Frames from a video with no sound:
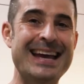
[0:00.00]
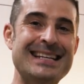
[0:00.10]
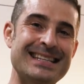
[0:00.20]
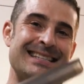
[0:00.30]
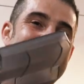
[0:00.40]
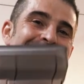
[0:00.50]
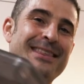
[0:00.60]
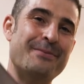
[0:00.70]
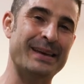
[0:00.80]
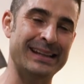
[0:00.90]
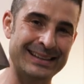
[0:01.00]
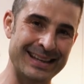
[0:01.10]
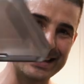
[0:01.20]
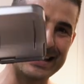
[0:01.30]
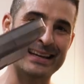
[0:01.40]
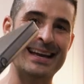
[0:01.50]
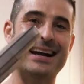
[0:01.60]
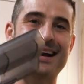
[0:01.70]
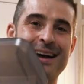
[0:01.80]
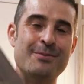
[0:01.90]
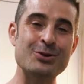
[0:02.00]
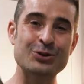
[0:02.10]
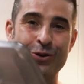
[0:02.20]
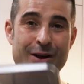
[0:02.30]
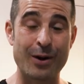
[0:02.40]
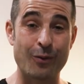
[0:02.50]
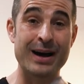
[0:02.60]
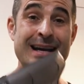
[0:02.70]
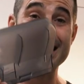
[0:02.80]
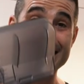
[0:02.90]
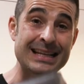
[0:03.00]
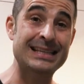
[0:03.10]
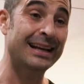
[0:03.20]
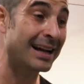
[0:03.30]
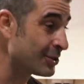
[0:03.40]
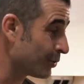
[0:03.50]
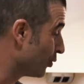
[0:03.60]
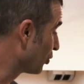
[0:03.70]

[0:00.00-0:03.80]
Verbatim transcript: Este es el recipiente que cargamos con agua. Si es el caso,